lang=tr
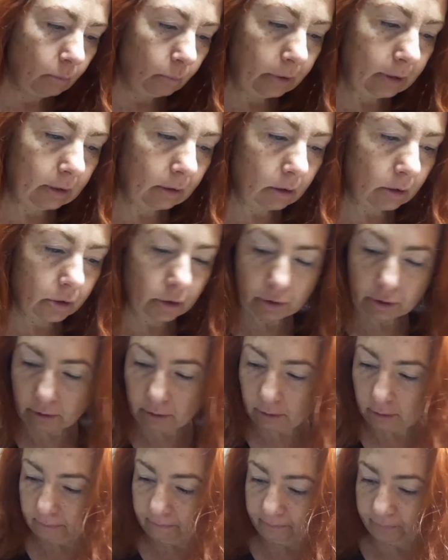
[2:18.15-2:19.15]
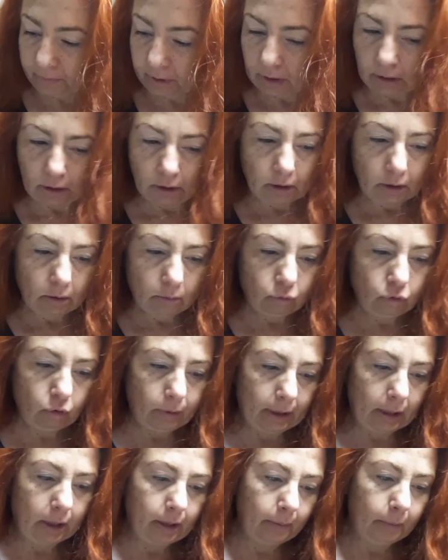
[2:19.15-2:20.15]
Ben de şaşırdım.
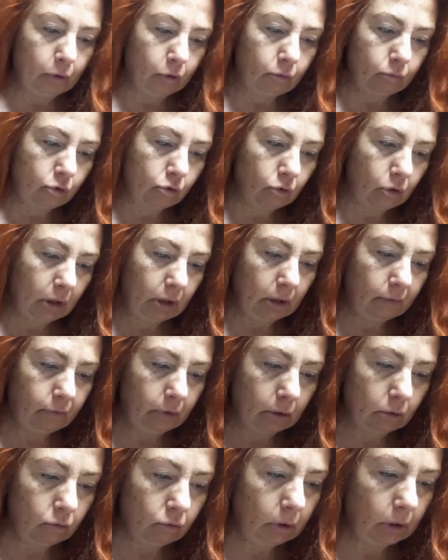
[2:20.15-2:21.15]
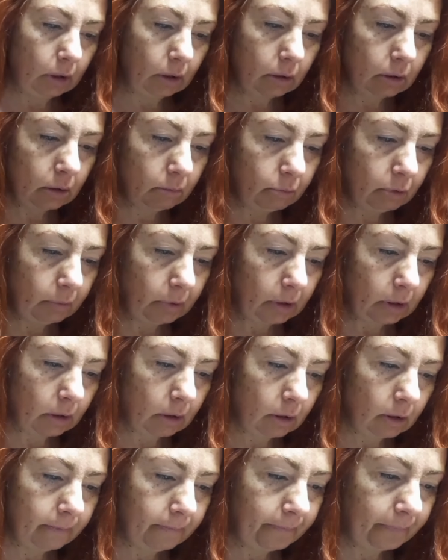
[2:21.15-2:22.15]
Bunu beklemiyordum çünkü ilk defa kullandığım bir
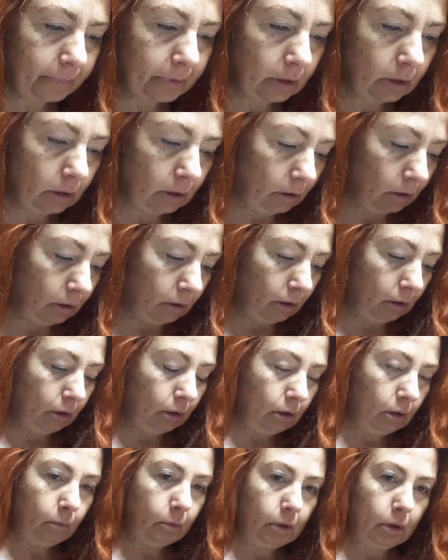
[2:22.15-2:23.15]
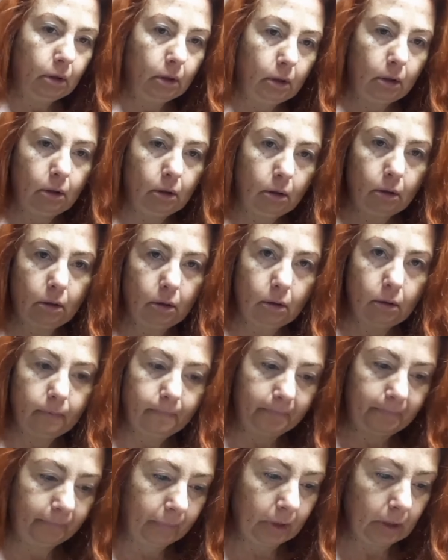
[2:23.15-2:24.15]
marka. Herhalde
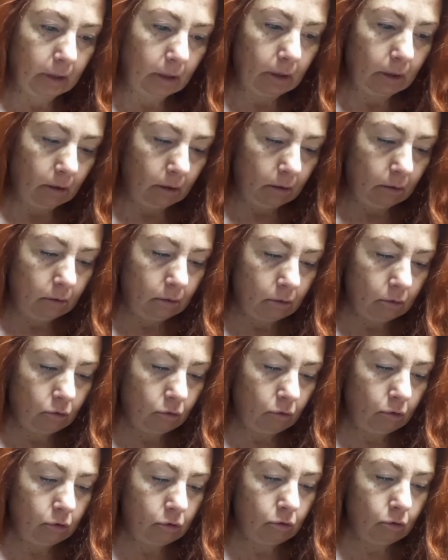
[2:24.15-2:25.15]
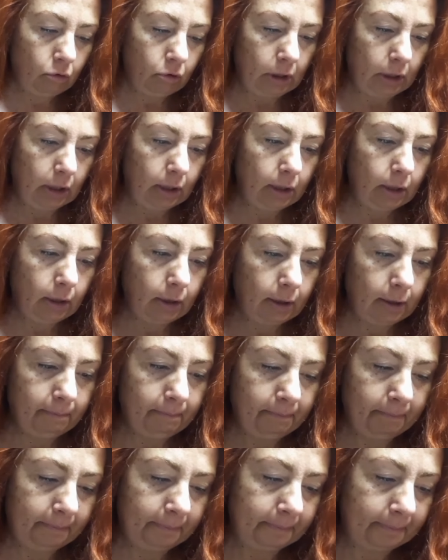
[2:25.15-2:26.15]
solüsyonu da
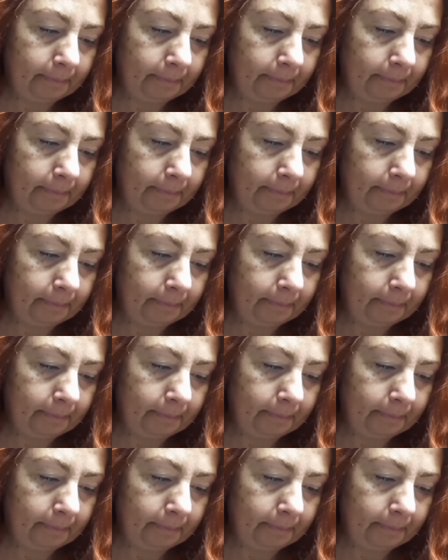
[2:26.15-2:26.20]
ekleyeyim.